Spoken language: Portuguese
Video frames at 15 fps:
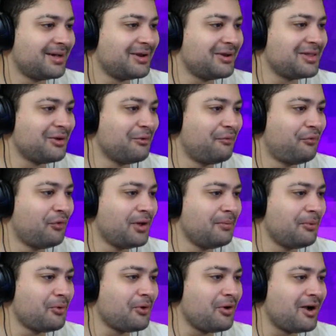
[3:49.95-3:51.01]
Mano, ainda não
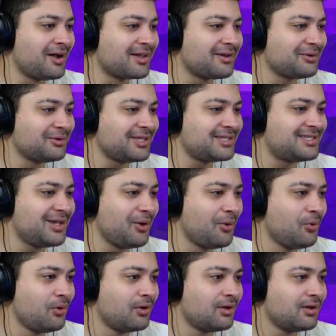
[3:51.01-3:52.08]
fui, bugou. O que
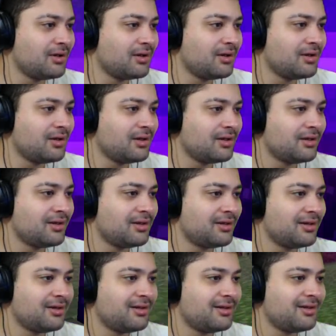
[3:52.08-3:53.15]
aconteceu?
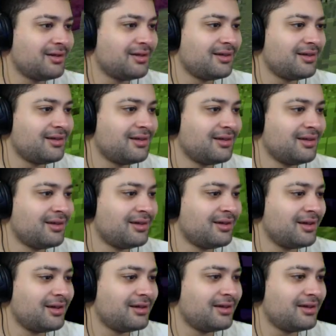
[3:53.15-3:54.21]
Ah, que
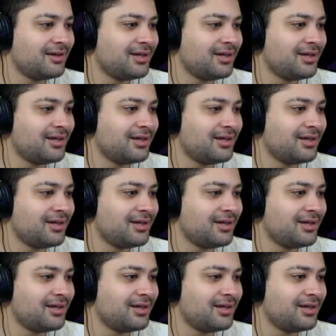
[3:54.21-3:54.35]
isso?